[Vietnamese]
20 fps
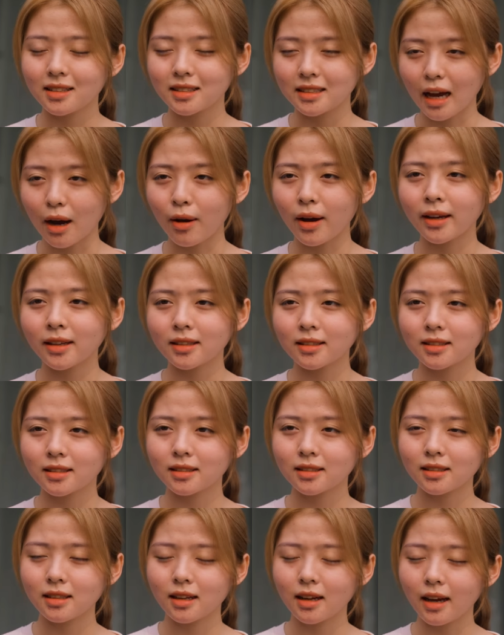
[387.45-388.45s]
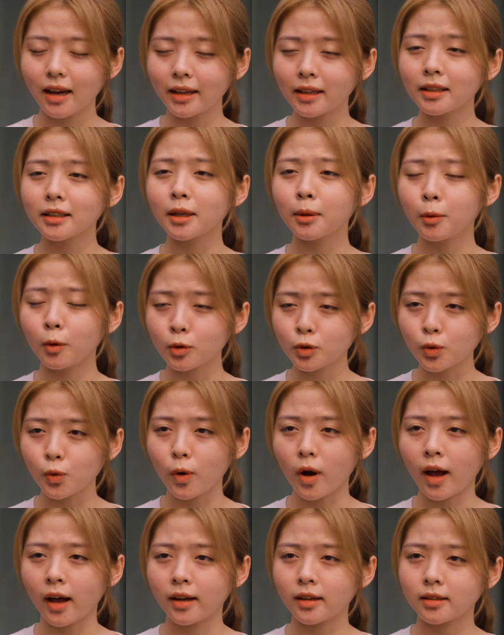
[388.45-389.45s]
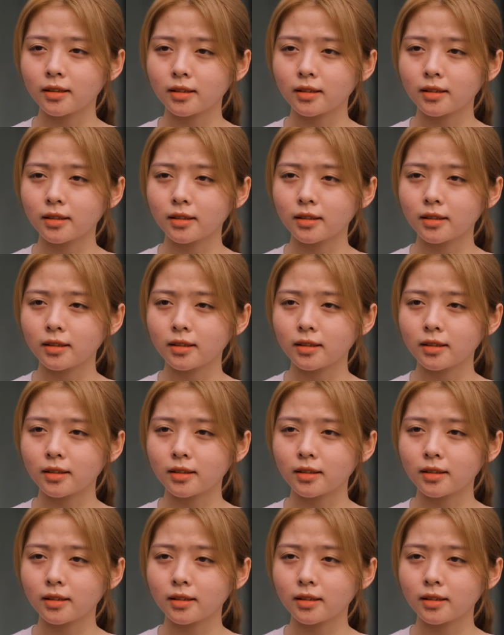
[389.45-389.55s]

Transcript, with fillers: Chào anh. Anh đến tìm cô chủ à?